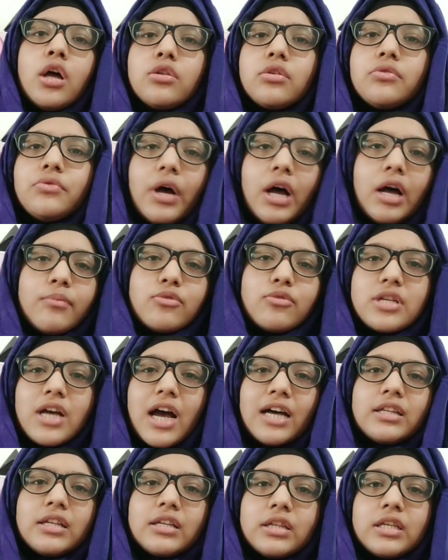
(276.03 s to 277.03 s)
तो वहाँ मुझे
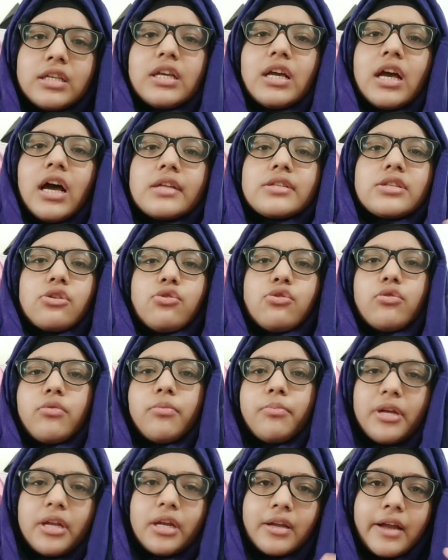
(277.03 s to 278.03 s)
आदत थी कि हाँ चलो
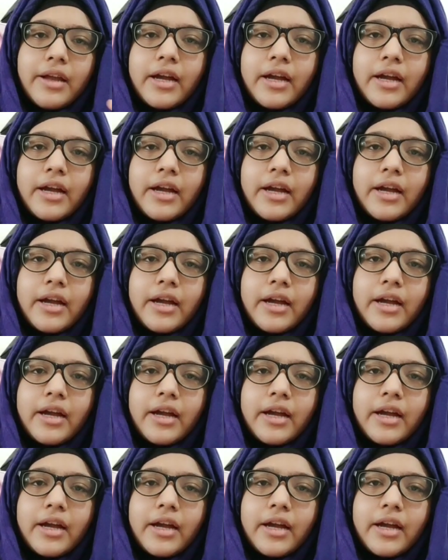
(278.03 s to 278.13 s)
मेरे